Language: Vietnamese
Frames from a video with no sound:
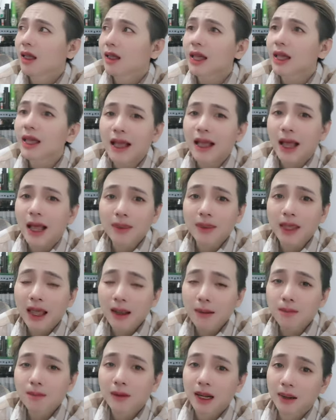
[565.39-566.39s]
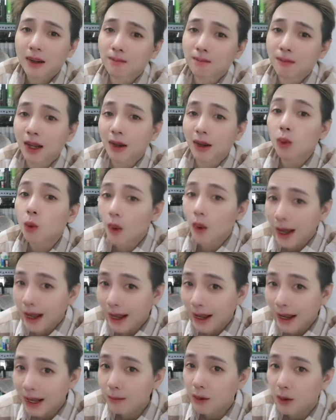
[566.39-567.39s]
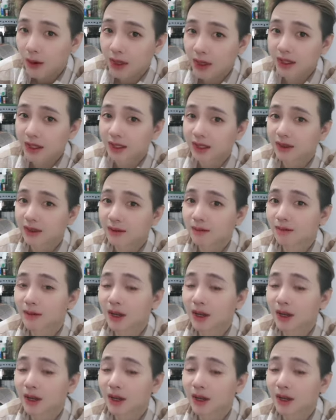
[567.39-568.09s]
cái cảm giác mình bị quan á mọi người